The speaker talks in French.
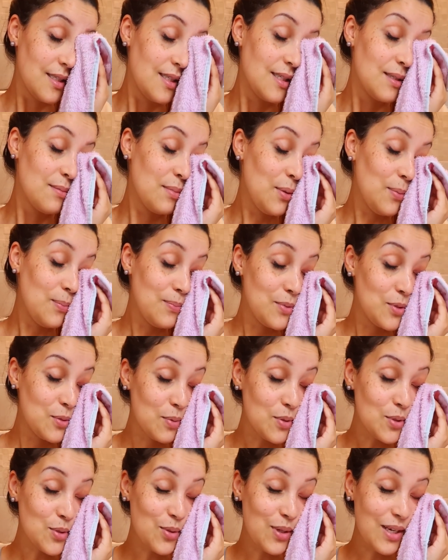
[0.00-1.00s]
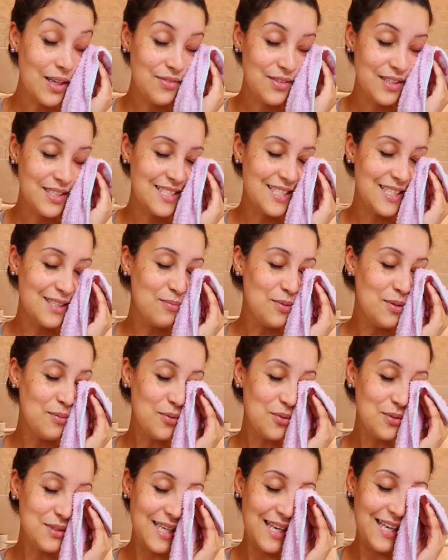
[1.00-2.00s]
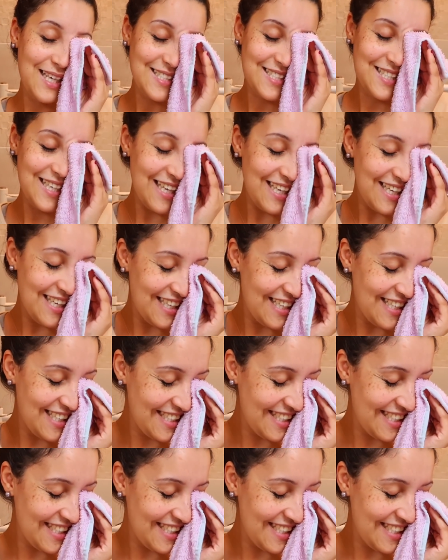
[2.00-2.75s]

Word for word: Bon, je pense que la fatigue me monte à la